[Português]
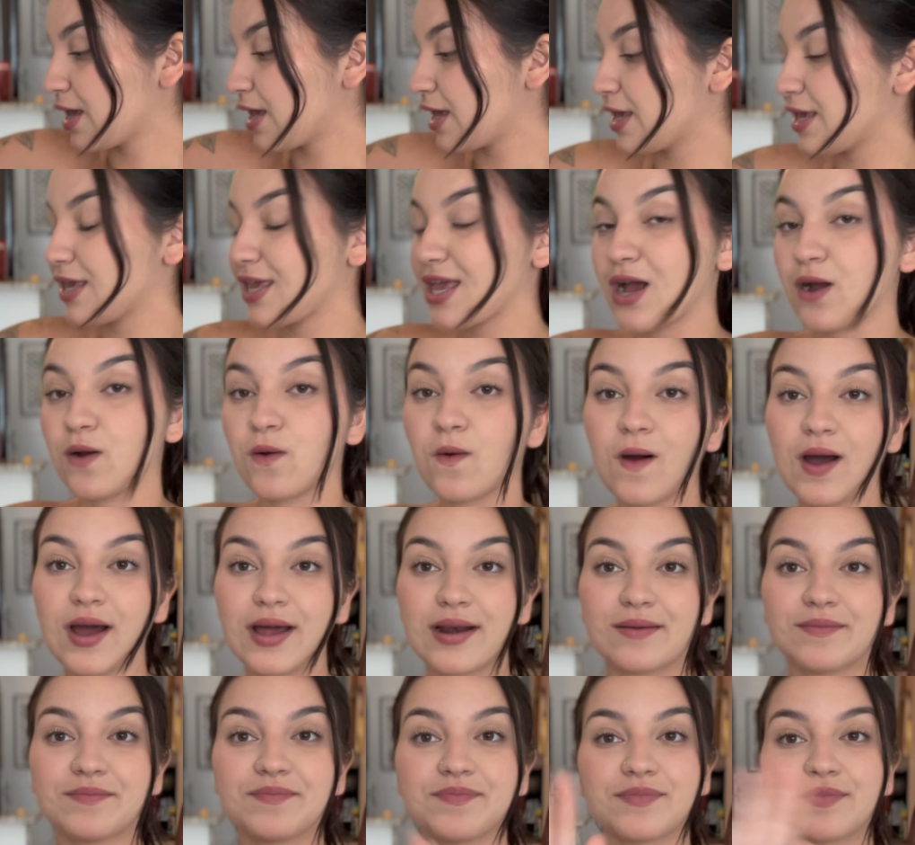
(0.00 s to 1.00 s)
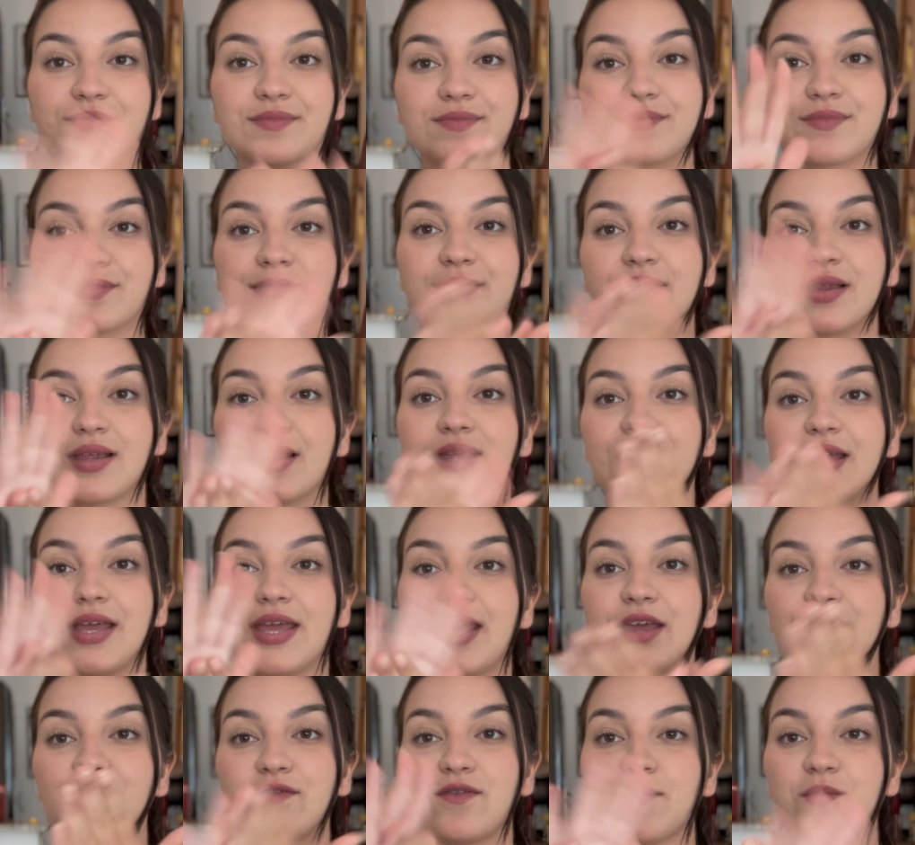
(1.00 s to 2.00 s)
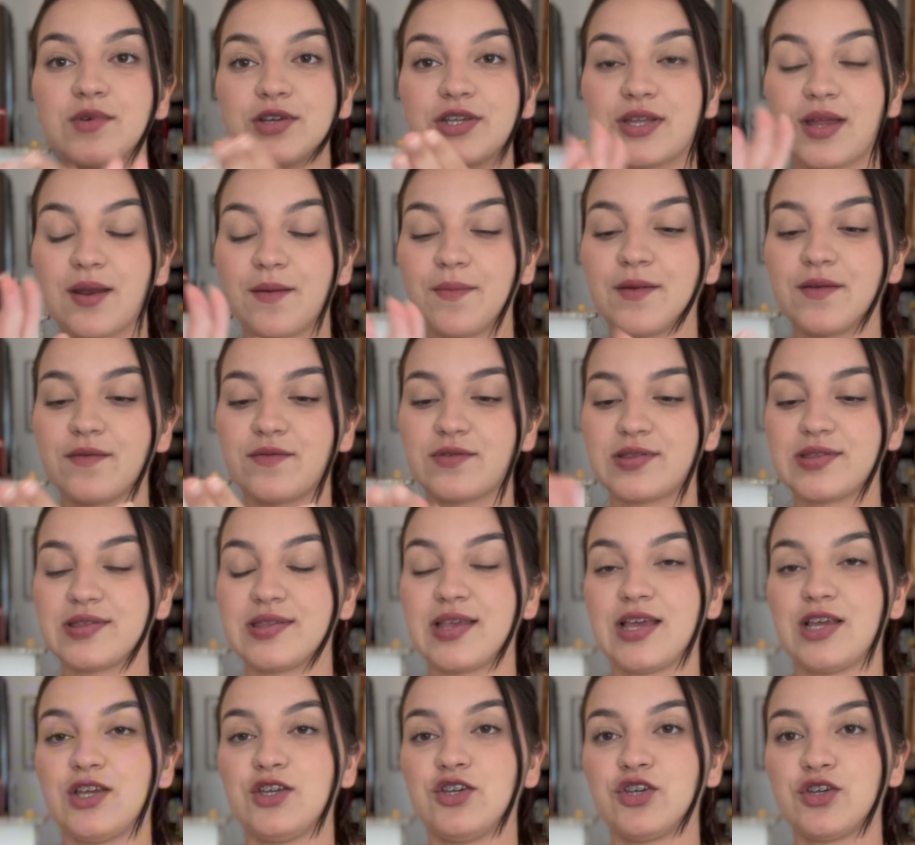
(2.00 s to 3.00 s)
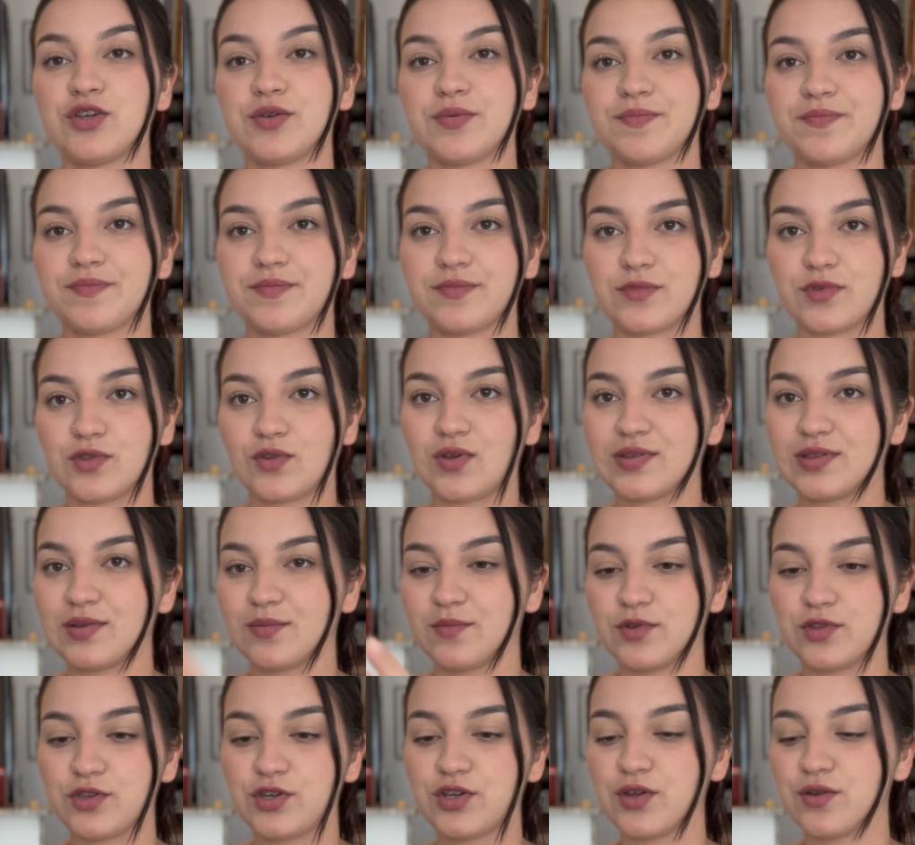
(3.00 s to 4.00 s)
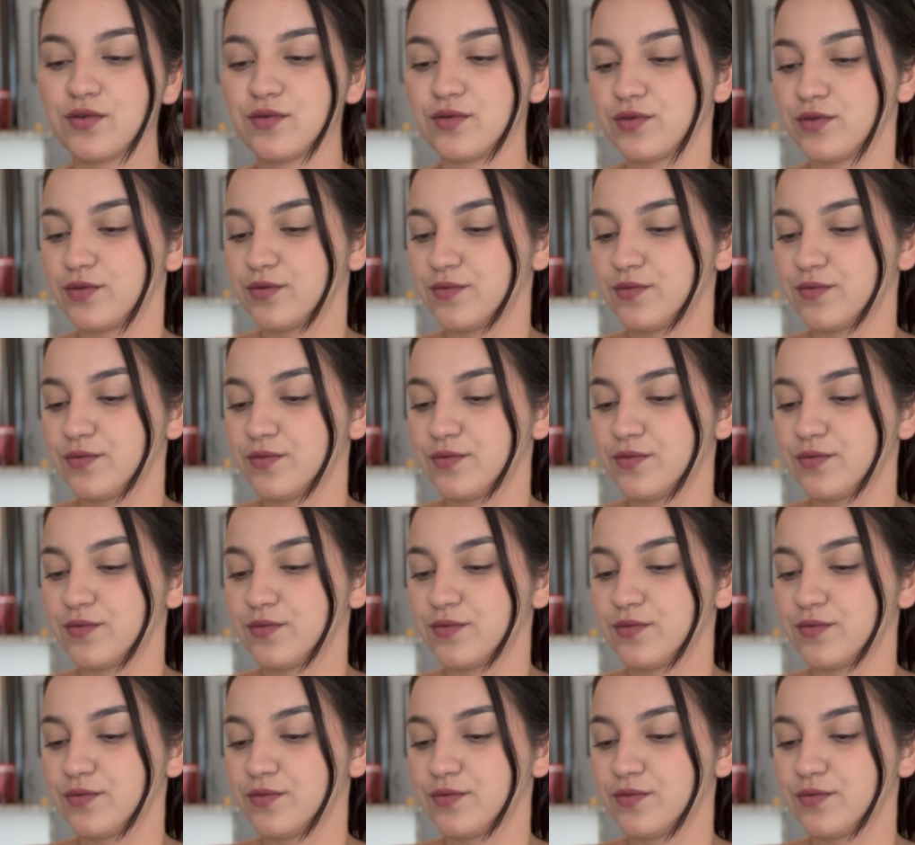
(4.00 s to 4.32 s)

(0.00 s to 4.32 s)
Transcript: E agora eu vou mostrar pra vocês nossa, é muito cheiroso.